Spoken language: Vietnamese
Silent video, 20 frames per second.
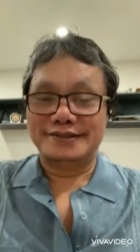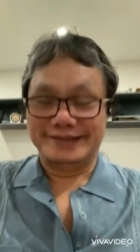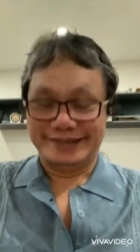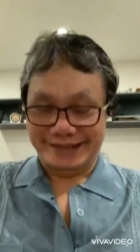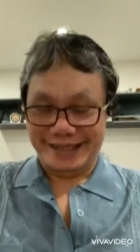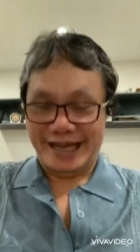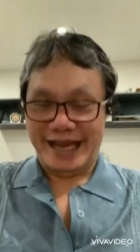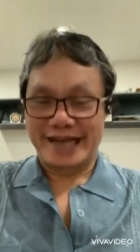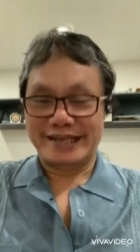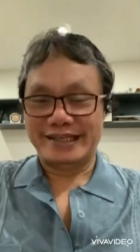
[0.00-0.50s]

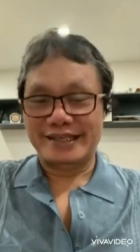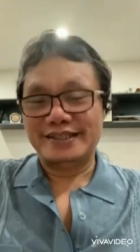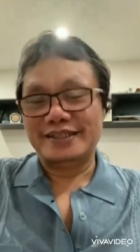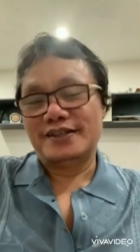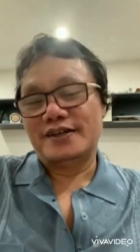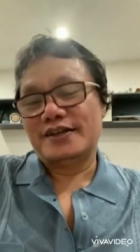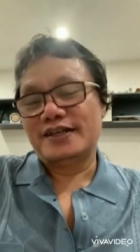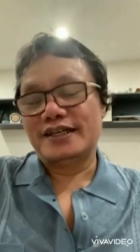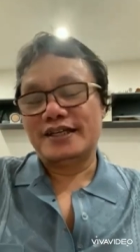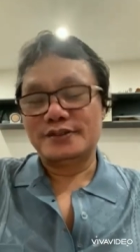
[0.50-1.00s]
à
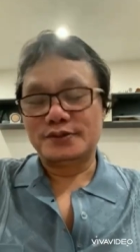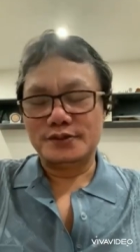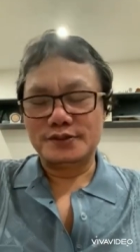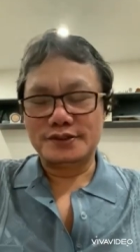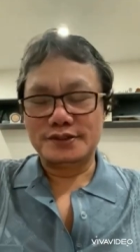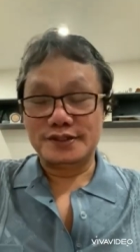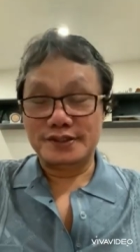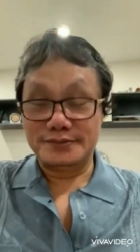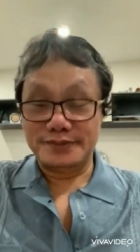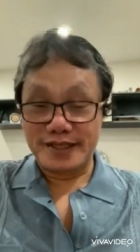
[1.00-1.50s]
nói cái này luôn
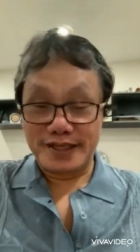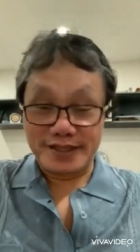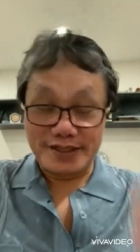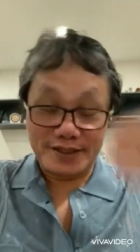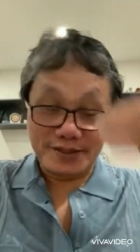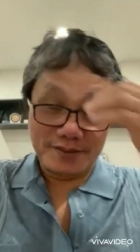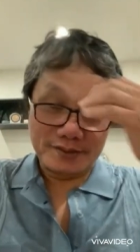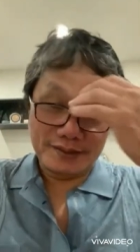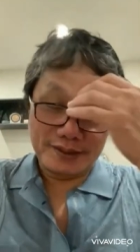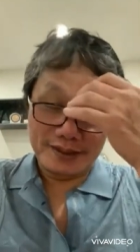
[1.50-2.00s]
cho nó dễ
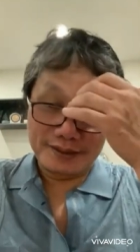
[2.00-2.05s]
hiểu ha ừ.